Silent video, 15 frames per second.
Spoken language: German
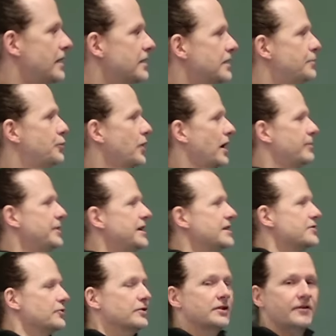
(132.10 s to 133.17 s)
Die Pyramide
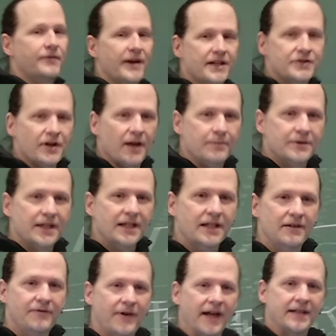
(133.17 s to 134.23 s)
ist ungefähr zu einem
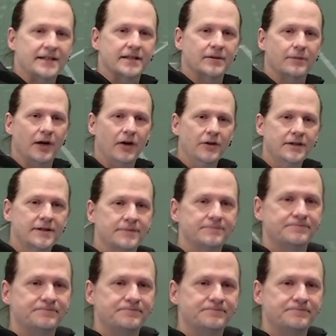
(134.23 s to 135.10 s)
Drittel fertig gebaut